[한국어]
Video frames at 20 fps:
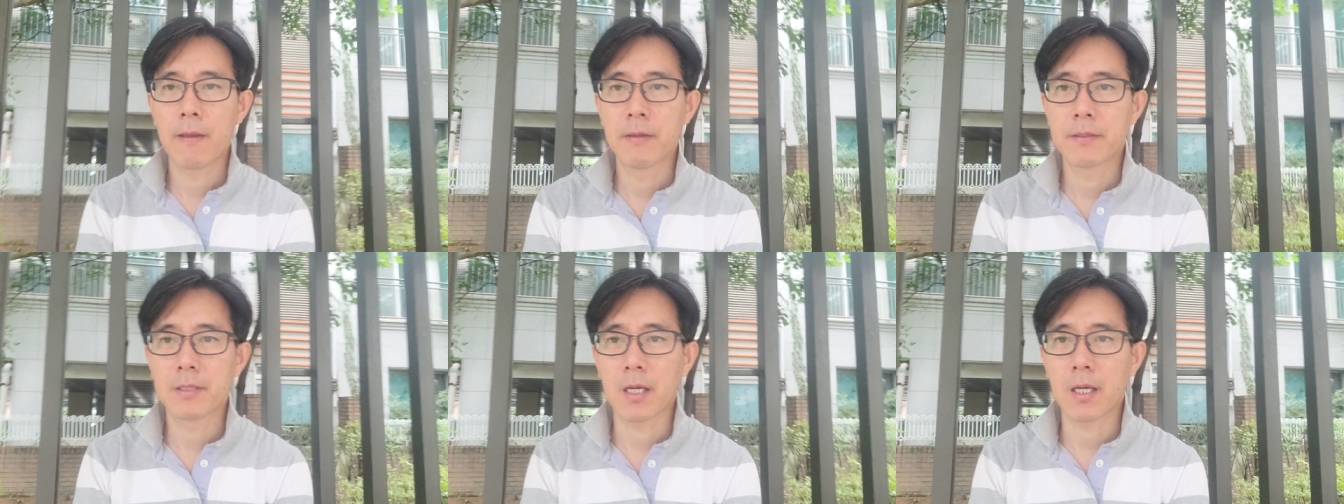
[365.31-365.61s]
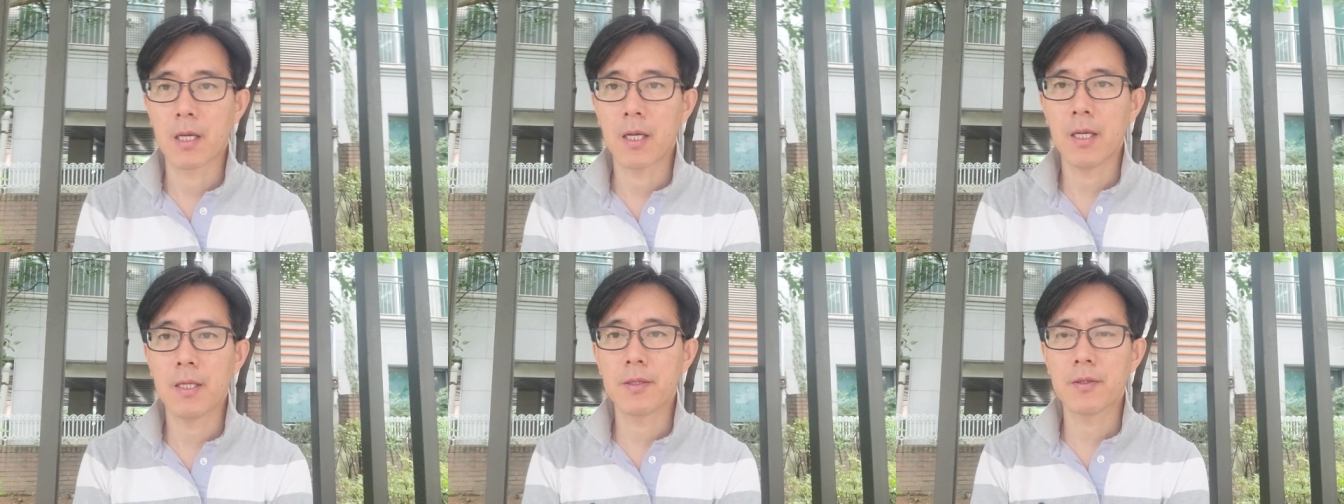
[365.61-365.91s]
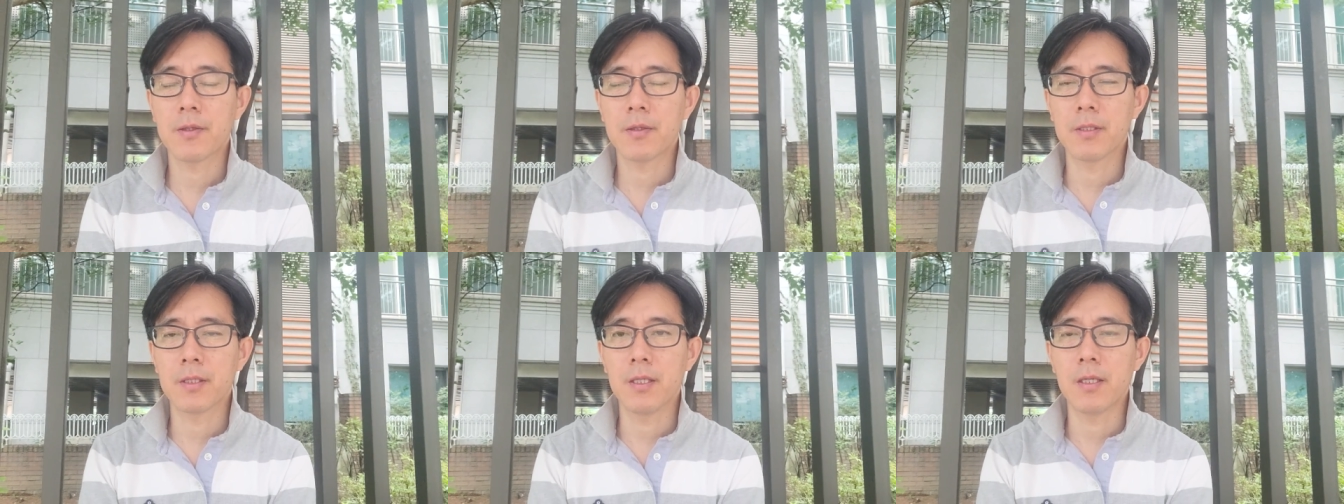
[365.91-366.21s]
제가
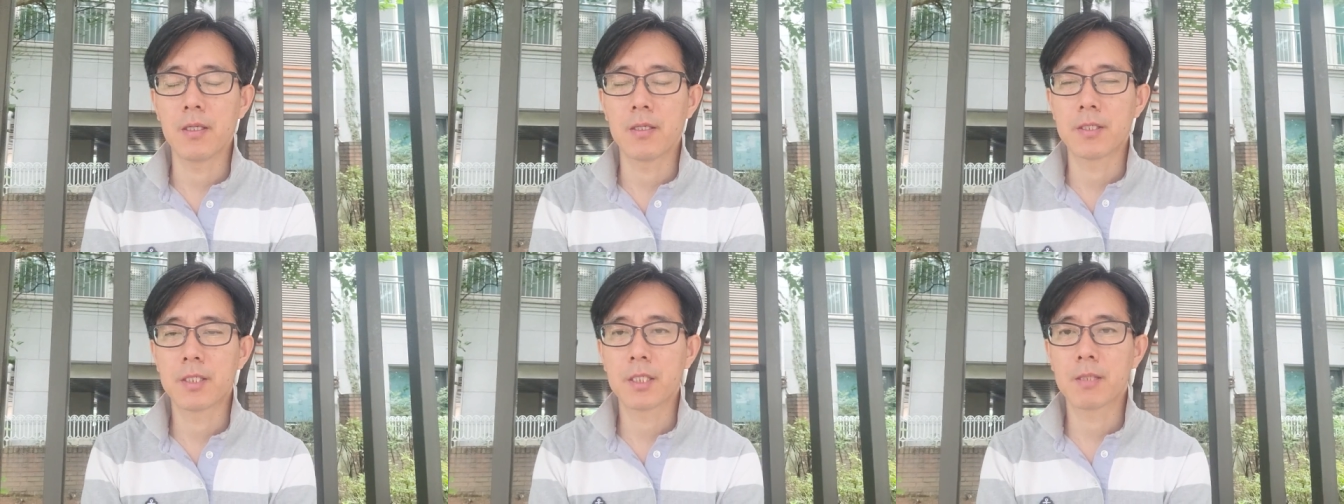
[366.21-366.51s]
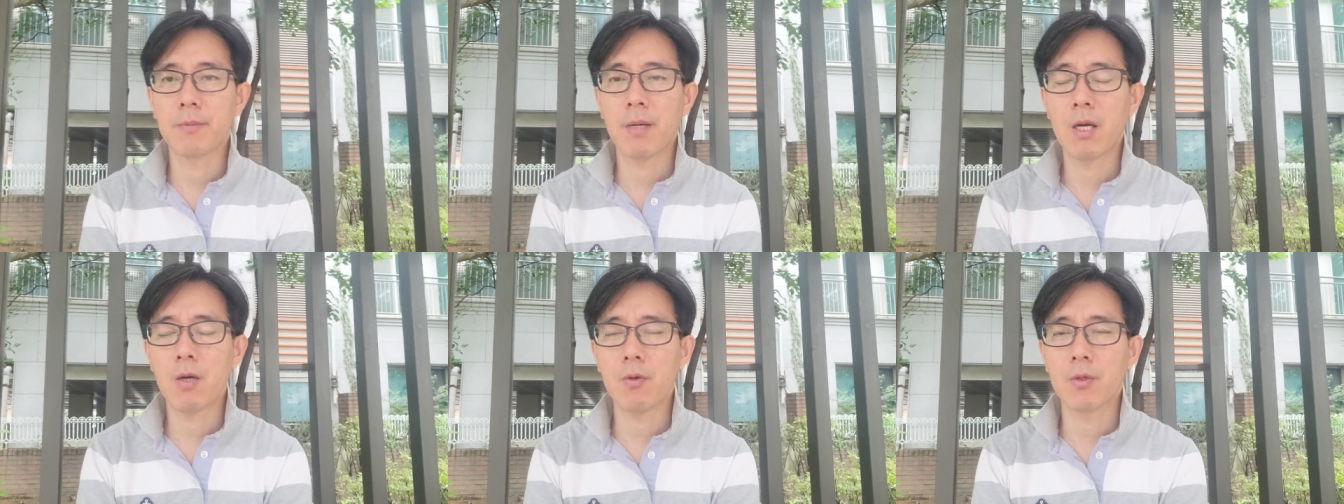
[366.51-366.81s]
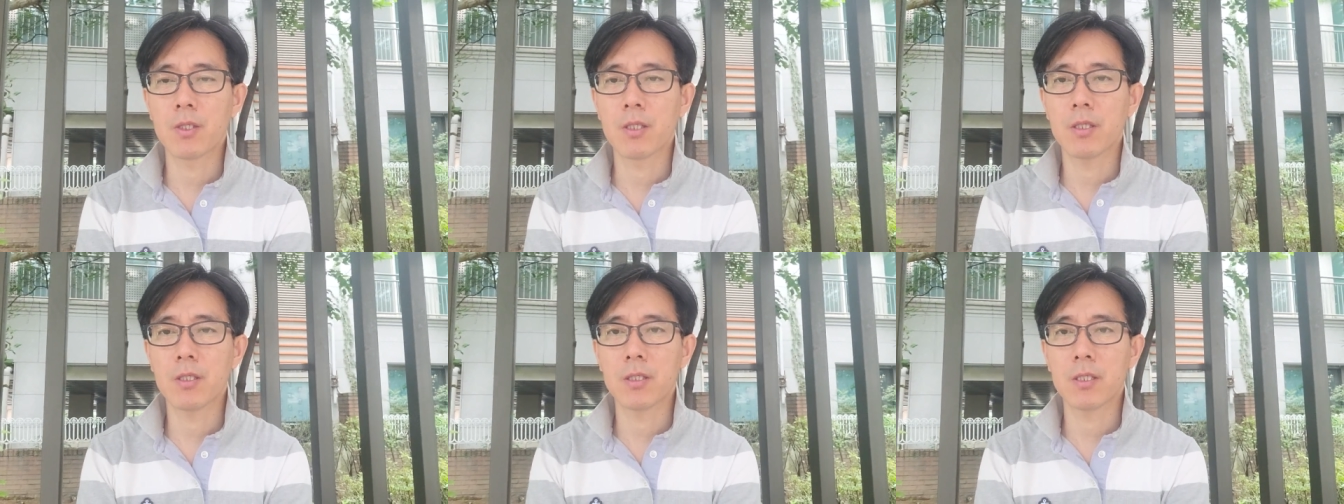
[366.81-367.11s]
했던 일 지금 하고
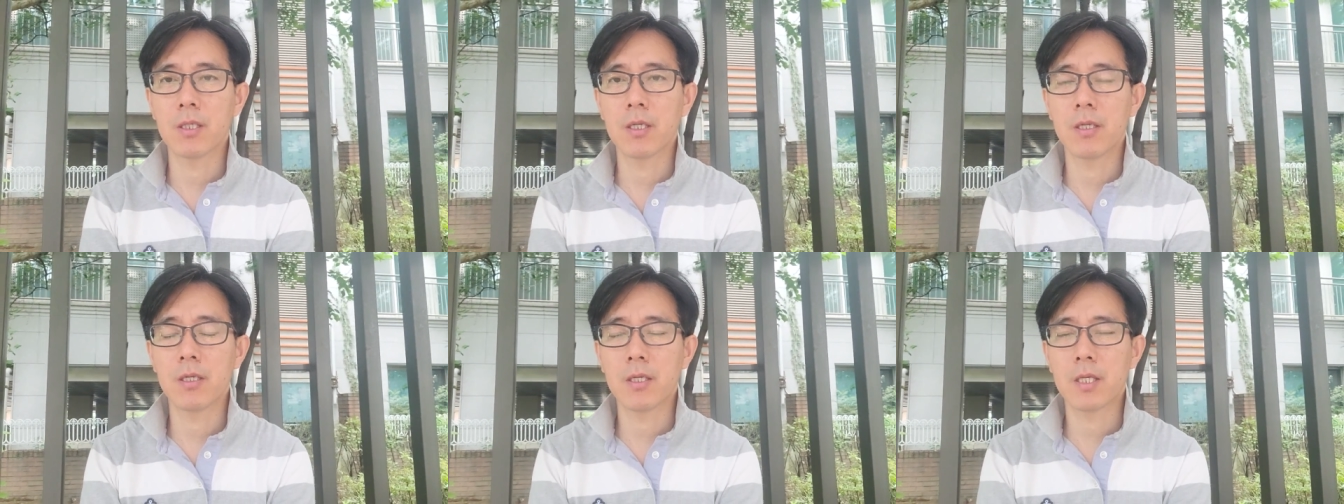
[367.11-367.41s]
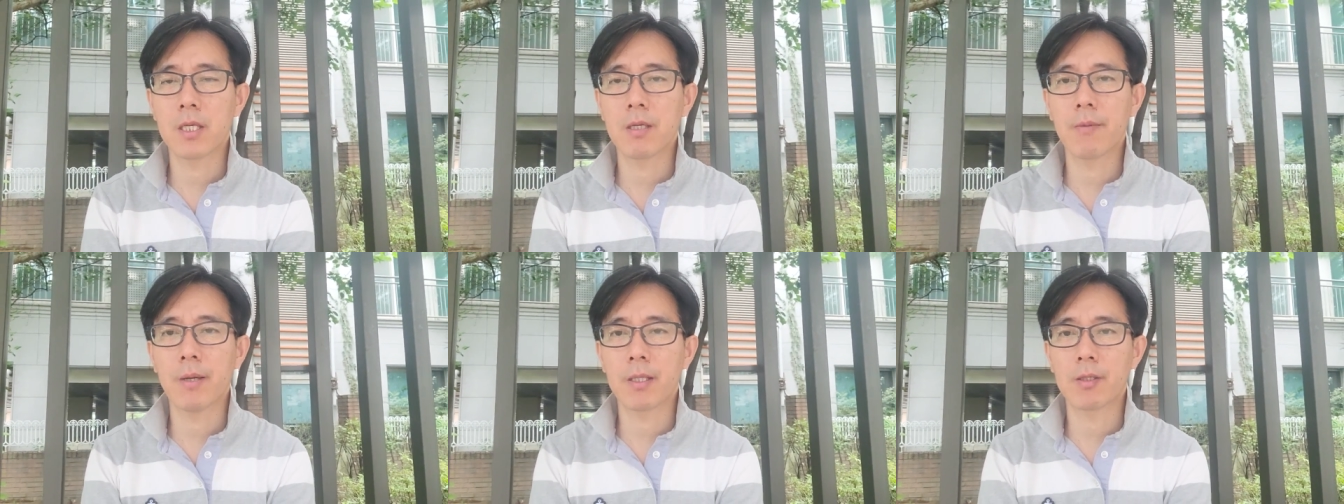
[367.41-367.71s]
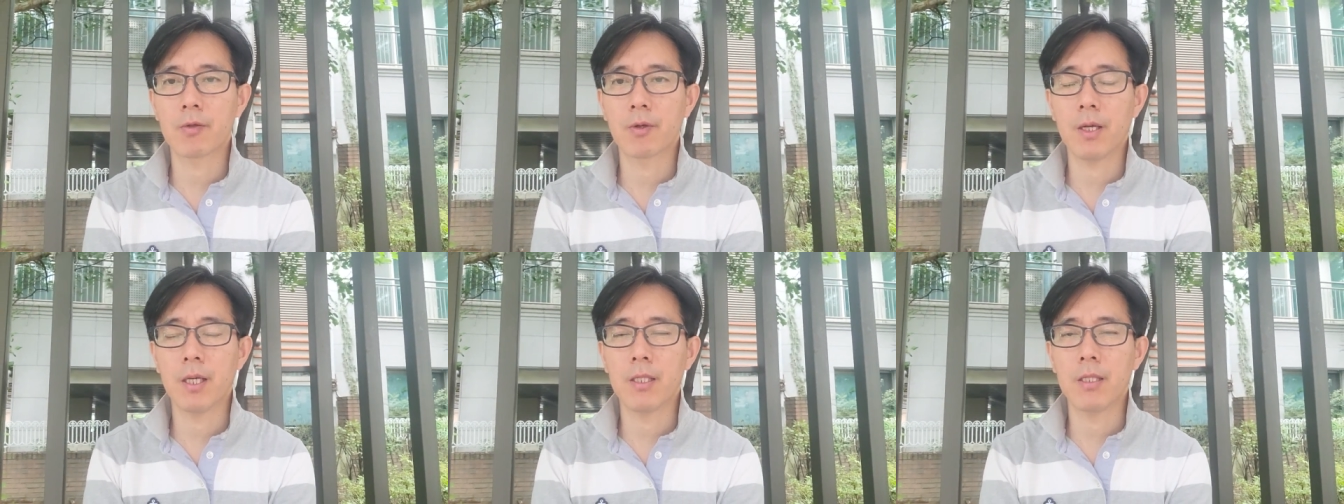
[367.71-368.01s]
있는 일을
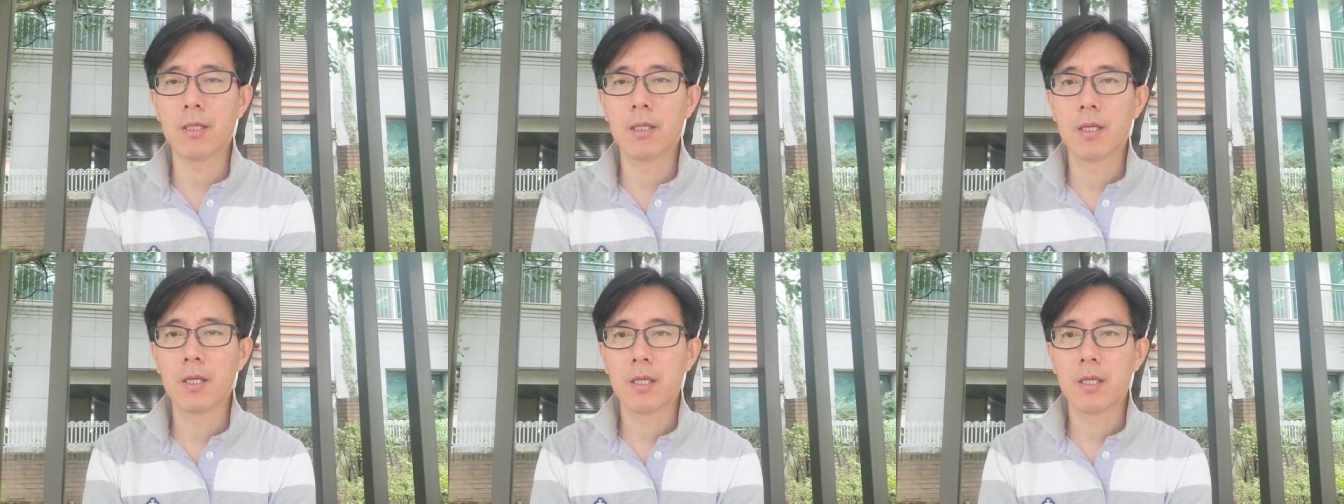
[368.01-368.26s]
기반으로 한